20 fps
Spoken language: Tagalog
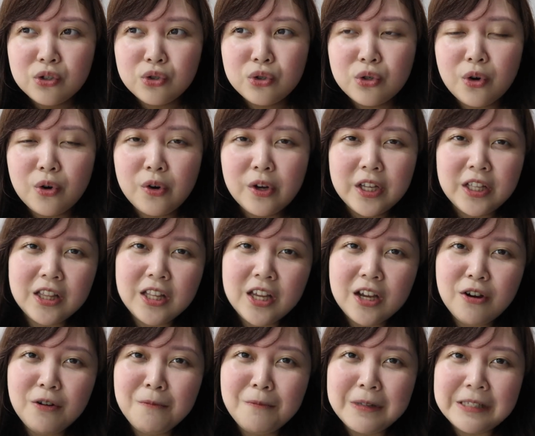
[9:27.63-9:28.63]
So, hindi
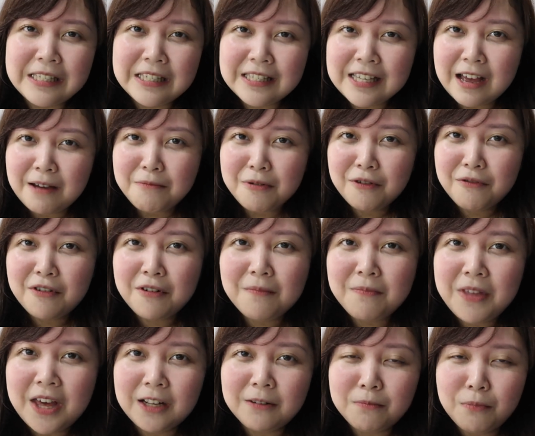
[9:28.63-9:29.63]
ko masasabi
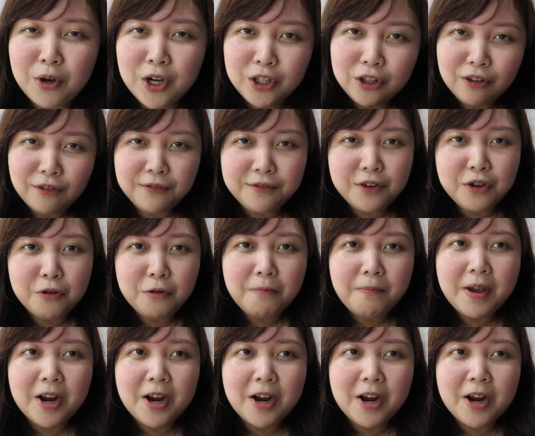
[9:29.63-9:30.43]
from that point of view.